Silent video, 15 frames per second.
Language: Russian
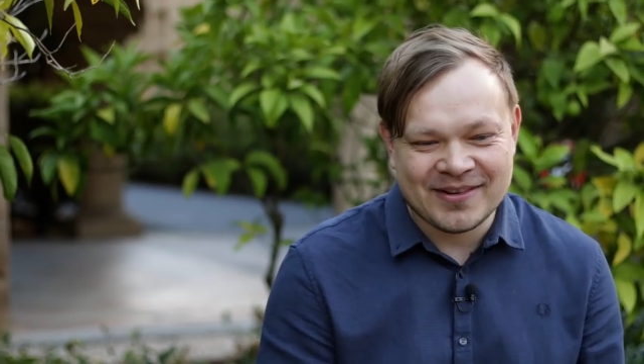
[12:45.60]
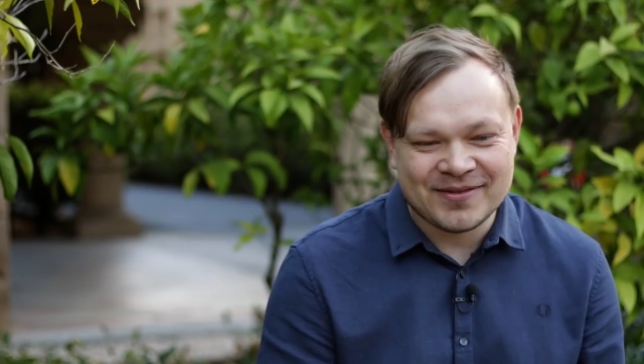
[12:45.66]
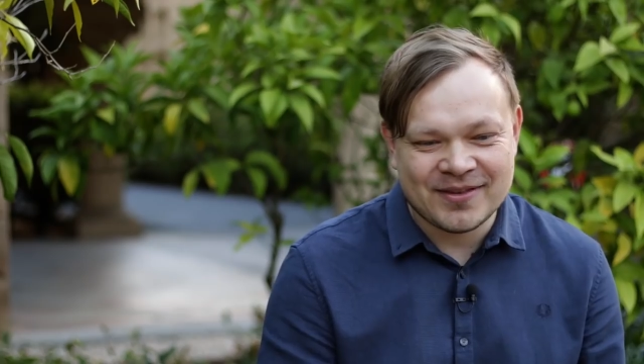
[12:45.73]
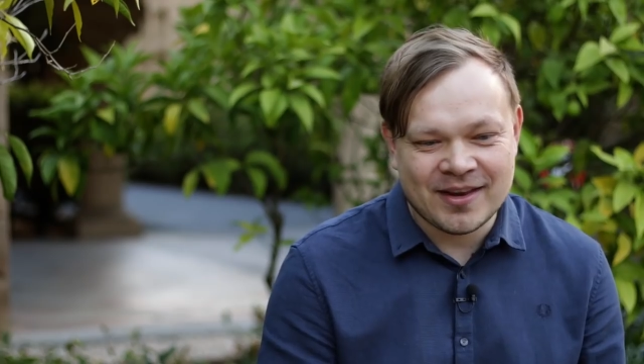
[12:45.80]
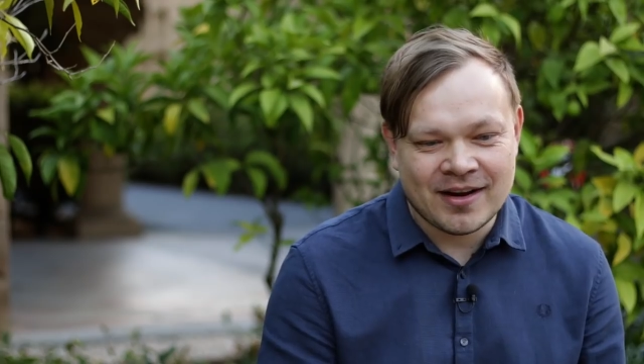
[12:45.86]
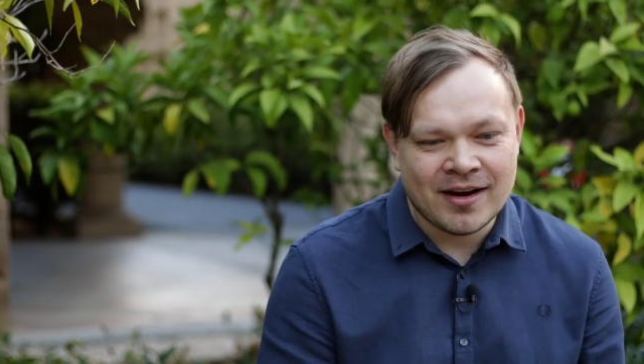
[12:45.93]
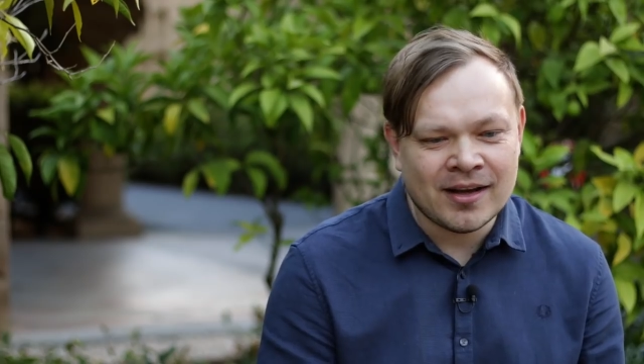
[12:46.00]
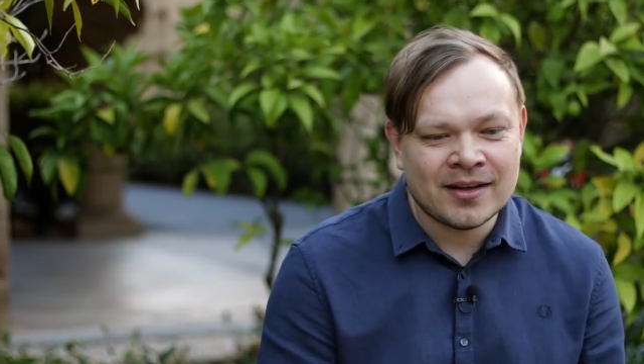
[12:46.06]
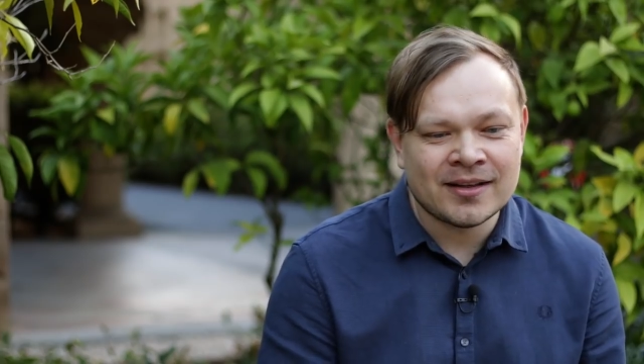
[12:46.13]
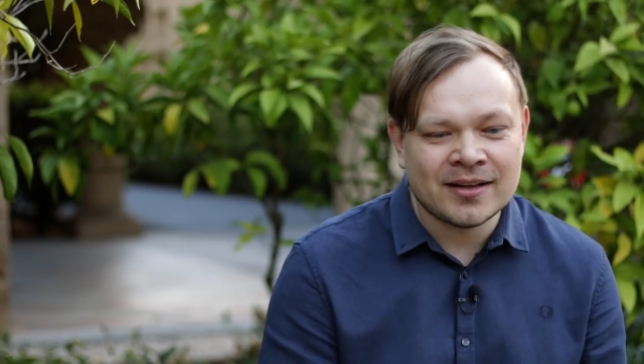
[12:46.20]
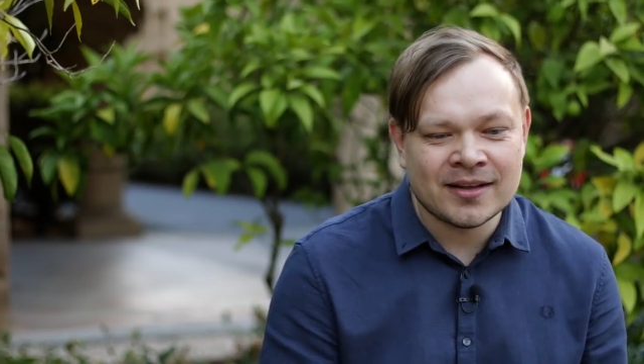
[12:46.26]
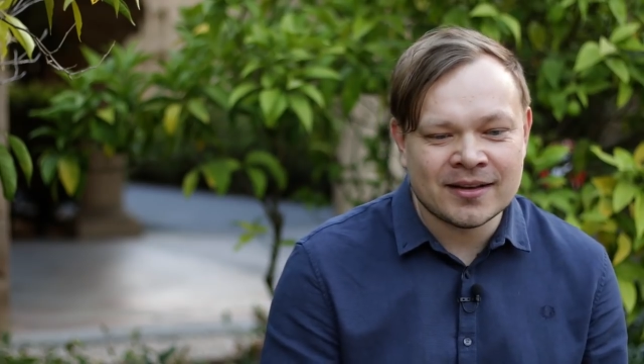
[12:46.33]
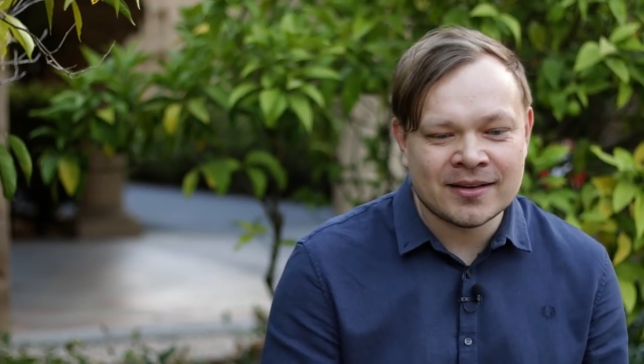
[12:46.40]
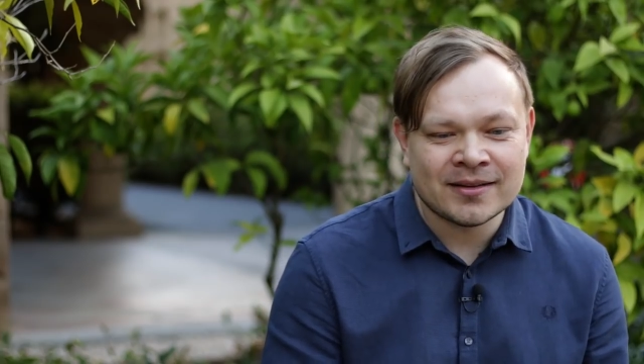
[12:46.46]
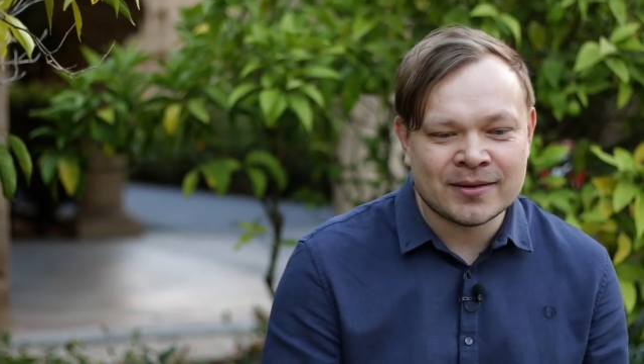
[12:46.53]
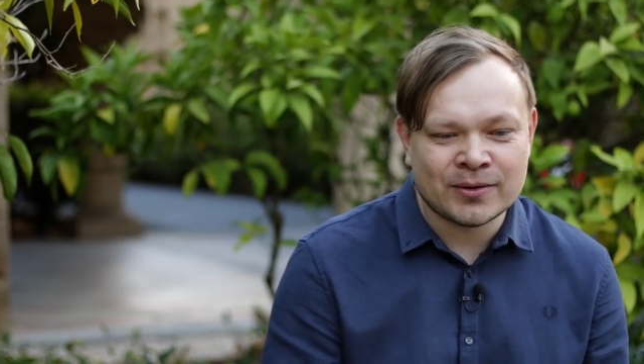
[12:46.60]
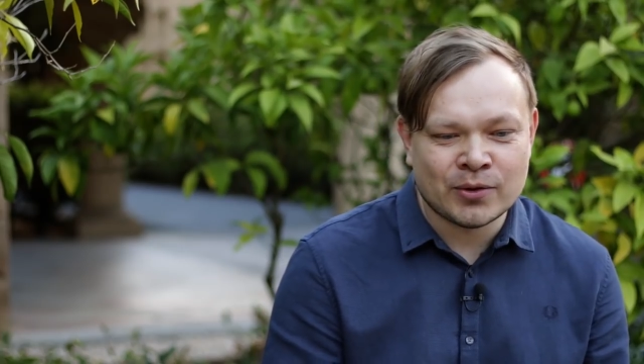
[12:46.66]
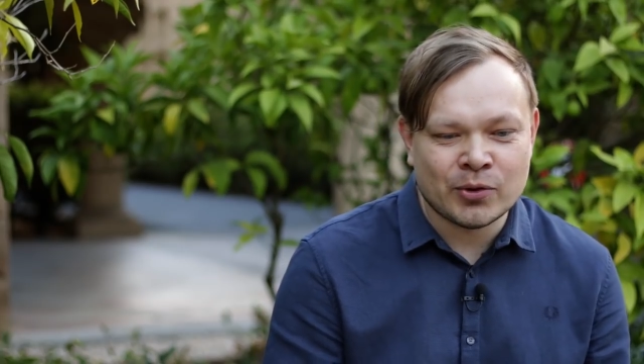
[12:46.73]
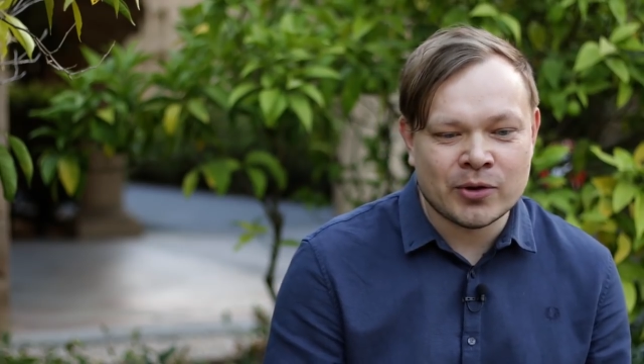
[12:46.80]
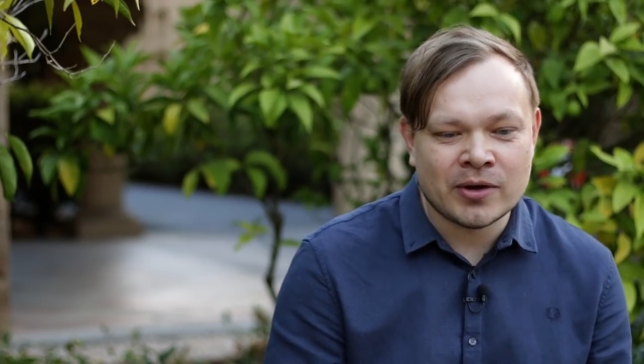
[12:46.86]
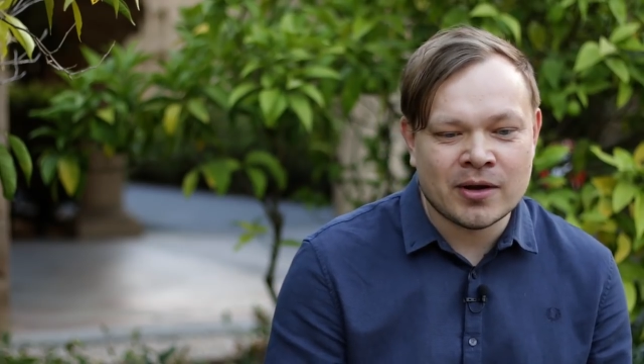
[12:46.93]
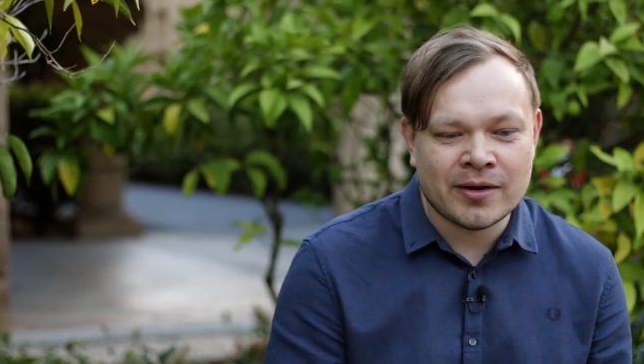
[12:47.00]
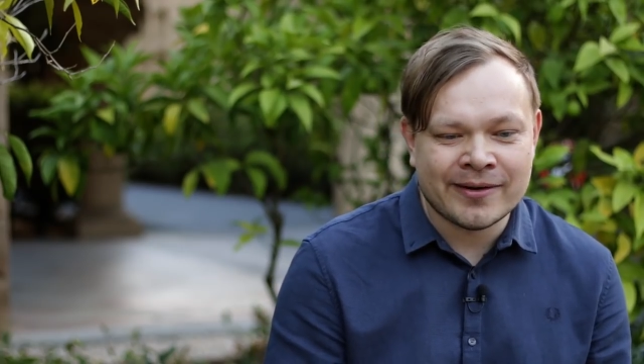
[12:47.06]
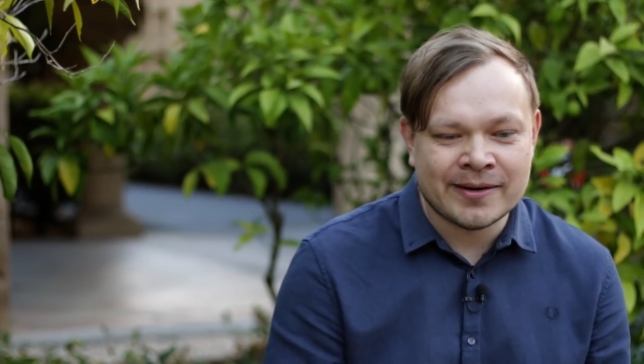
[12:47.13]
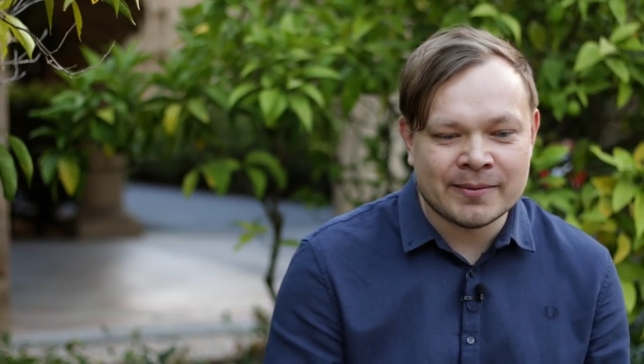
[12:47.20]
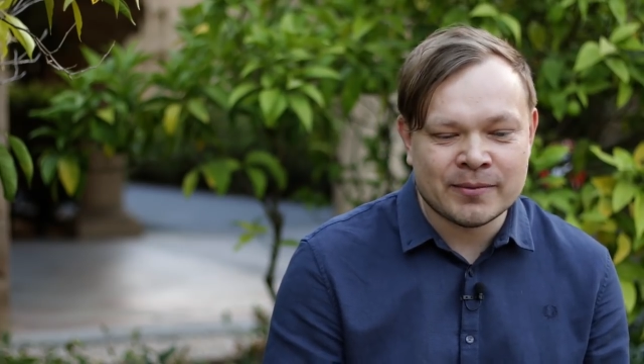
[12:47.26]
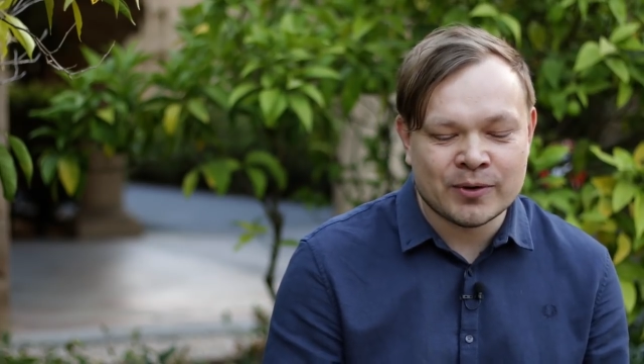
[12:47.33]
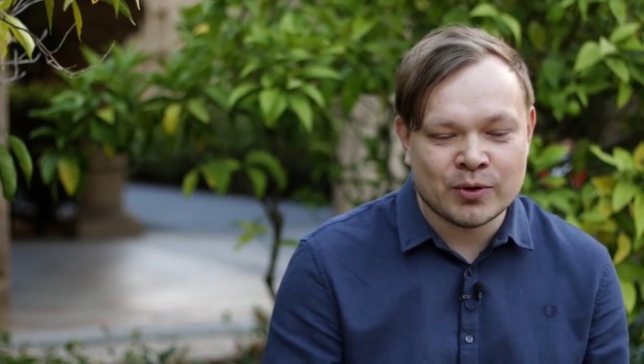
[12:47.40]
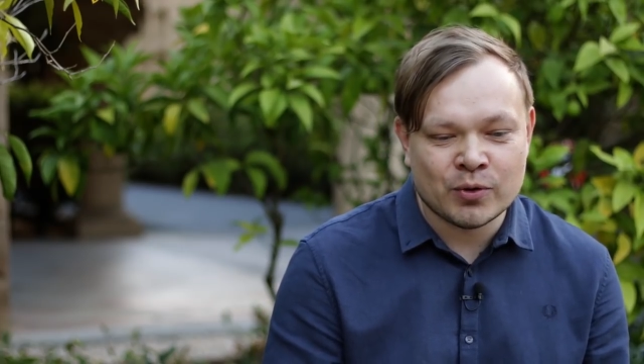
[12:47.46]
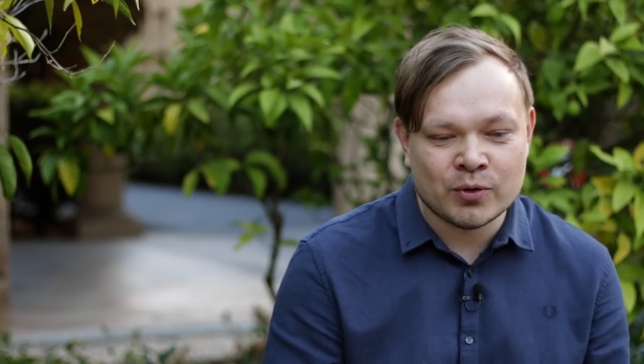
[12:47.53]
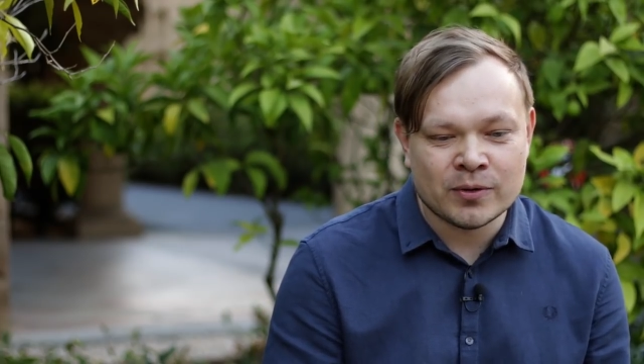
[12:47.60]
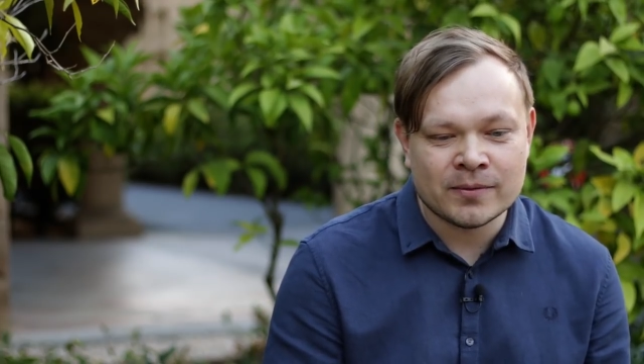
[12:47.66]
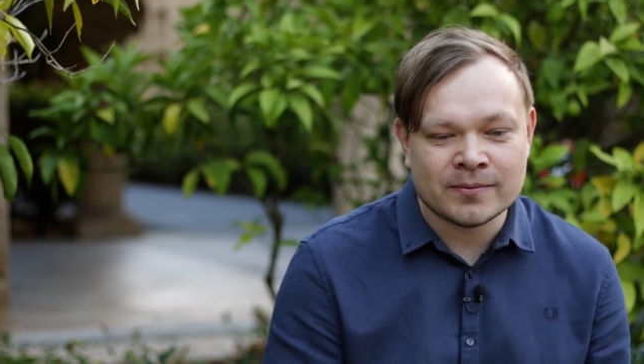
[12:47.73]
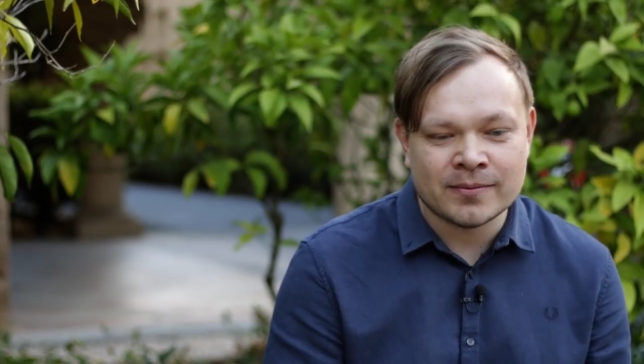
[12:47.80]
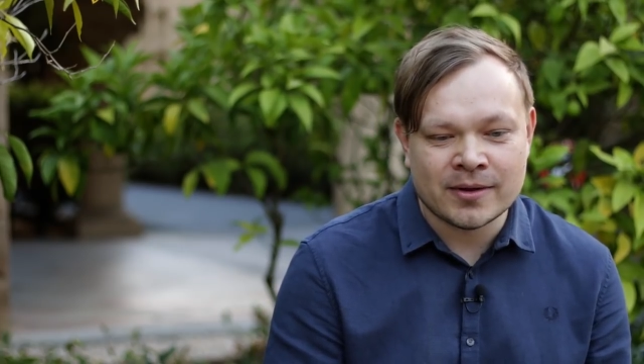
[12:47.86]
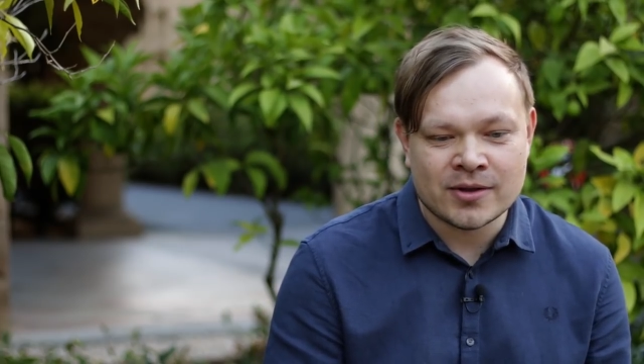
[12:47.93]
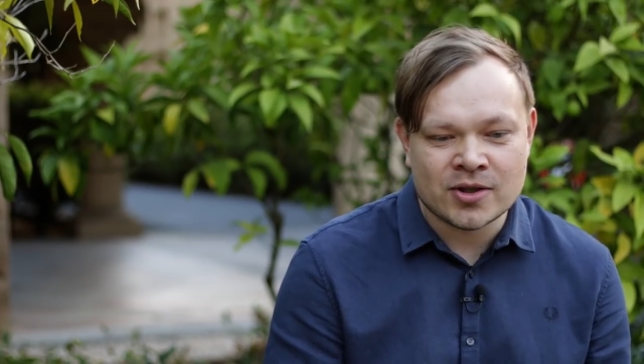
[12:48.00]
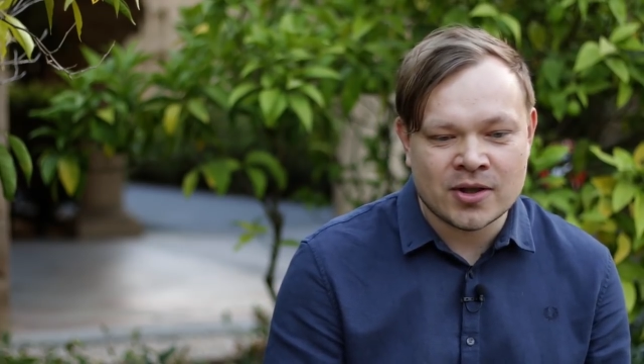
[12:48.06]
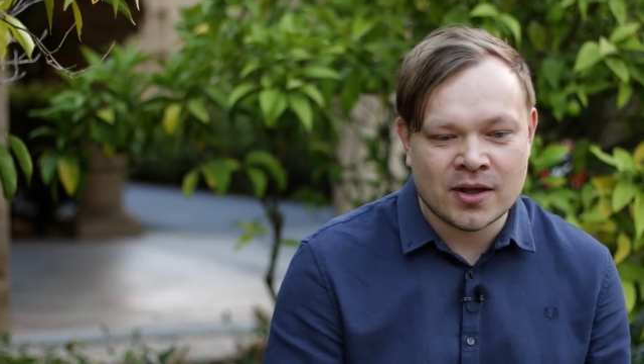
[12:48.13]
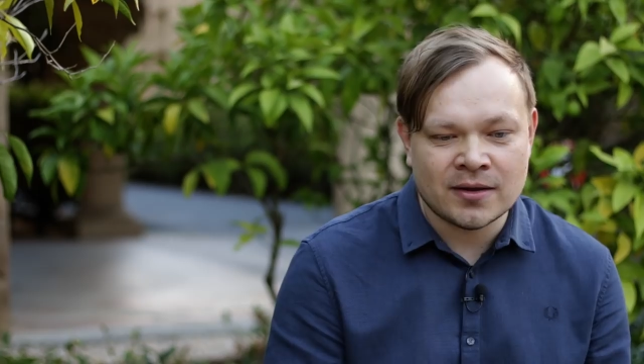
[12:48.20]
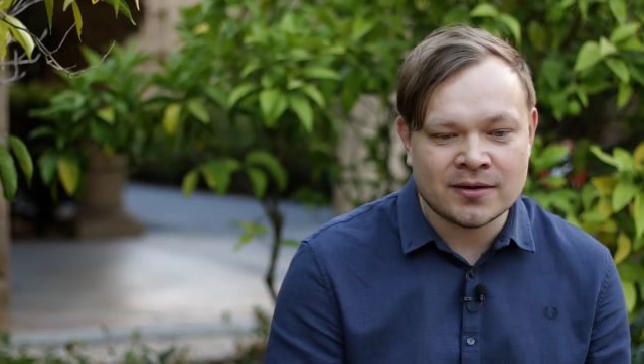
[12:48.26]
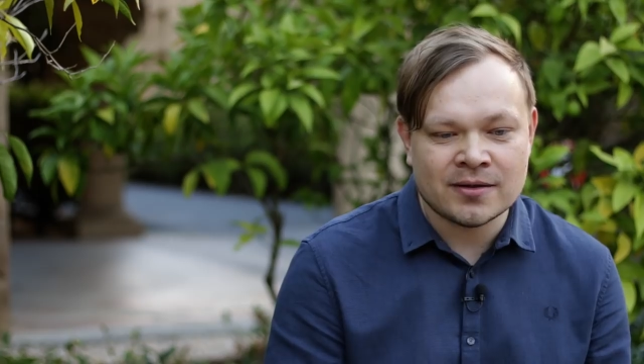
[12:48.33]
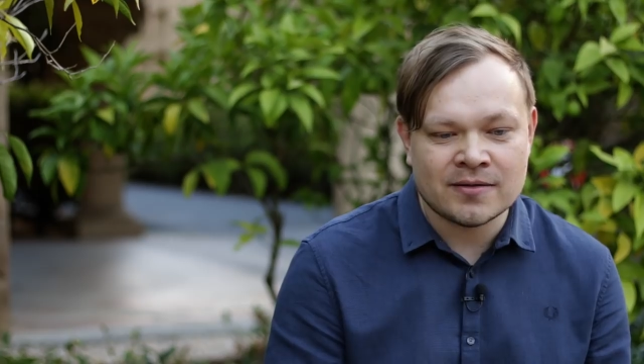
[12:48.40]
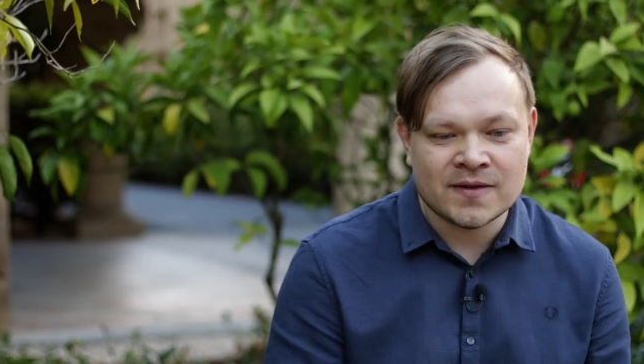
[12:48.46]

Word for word: Вторая книга, которую я рекомендую прочитать